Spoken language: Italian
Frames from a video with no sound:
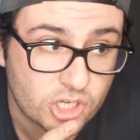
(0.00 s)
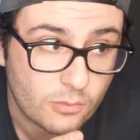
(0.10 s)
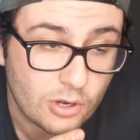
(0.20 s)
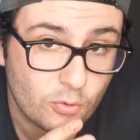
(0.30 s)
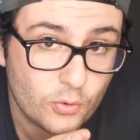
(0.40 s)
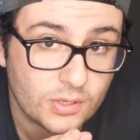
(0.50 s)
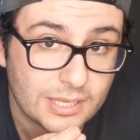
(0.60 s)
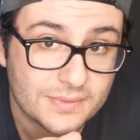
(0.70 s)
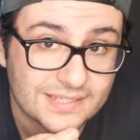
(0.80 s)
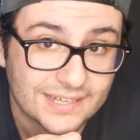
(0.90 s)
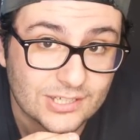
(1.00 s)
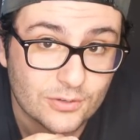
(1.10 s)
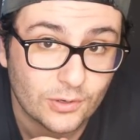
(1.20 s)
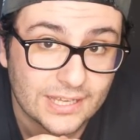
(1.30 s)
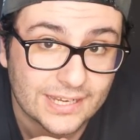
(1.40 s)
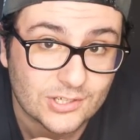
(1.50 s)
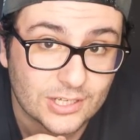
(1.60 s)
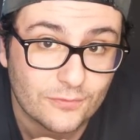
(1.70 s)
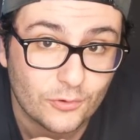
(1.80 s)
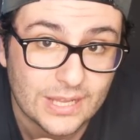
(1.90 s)
C'è qualcuno che mi sa che ci vuole
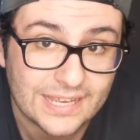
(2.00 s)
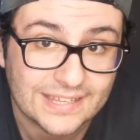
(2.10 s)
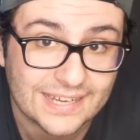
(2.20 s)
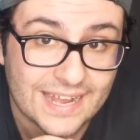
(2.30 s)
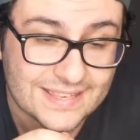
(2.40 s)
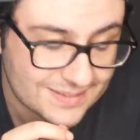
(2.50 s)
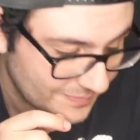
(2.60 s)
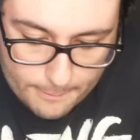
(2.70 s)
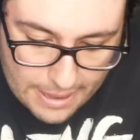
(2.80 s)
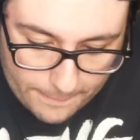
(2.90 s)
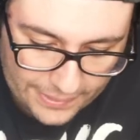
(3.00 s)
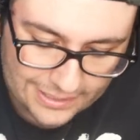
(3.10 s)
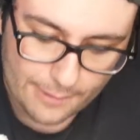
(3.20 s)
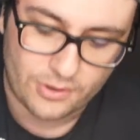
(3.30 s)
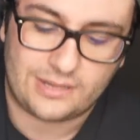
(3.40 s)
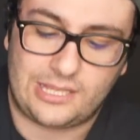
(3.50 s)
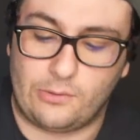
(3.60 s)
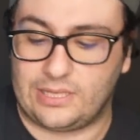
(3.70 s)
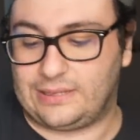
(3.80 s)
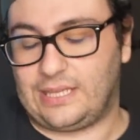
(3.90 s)
cacciare fuori anche da casa. Ma parliamo un
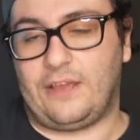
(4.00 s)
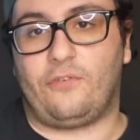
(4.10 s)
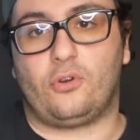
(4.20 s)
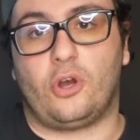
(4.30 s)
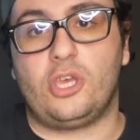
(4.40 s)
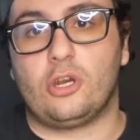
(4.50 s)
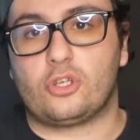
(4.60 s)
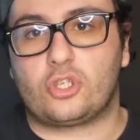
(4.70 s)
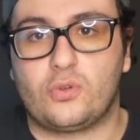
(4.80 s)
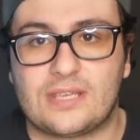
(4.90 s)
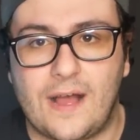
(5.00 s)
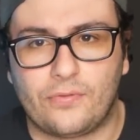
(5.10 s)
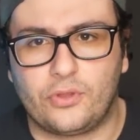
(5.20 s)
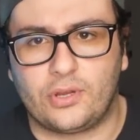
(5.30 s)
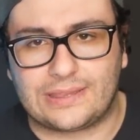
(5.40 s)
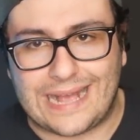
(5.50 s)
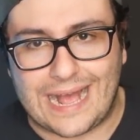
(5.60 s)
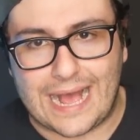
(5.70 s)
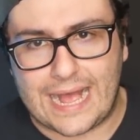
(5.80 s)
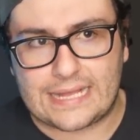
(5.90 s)
attimo del telefono. Io lo sto usando
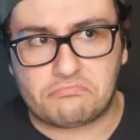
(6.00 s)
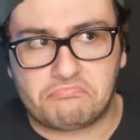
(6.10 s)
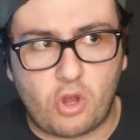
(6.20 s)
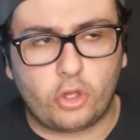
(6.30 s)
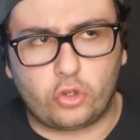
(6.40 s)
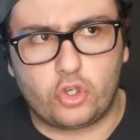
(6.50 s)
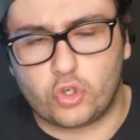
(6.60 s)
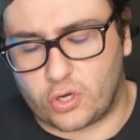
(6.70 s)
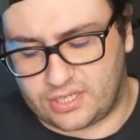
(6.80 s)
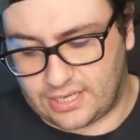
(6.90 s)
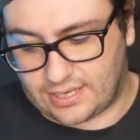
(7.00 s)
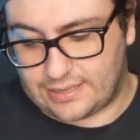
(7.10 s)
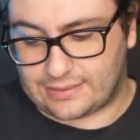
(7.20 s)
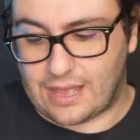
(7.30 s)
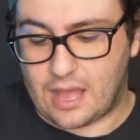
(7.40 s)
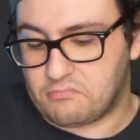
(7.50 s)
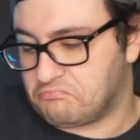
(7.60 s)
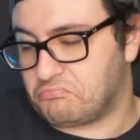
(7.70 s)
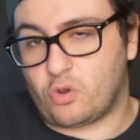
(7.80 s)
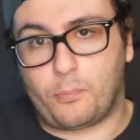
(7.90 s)
da 8 giorni in
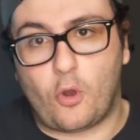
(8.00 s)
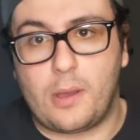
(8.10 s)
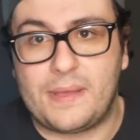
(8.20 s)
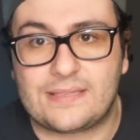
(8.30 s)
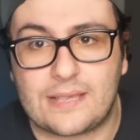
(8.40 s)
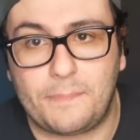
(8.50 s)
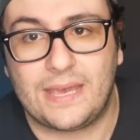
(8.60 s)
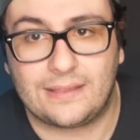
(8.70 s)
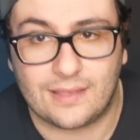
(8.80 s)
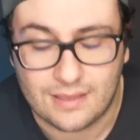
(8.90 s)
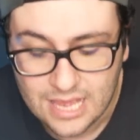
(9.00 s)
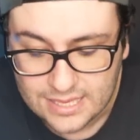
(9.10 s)
realtà come ben sapete,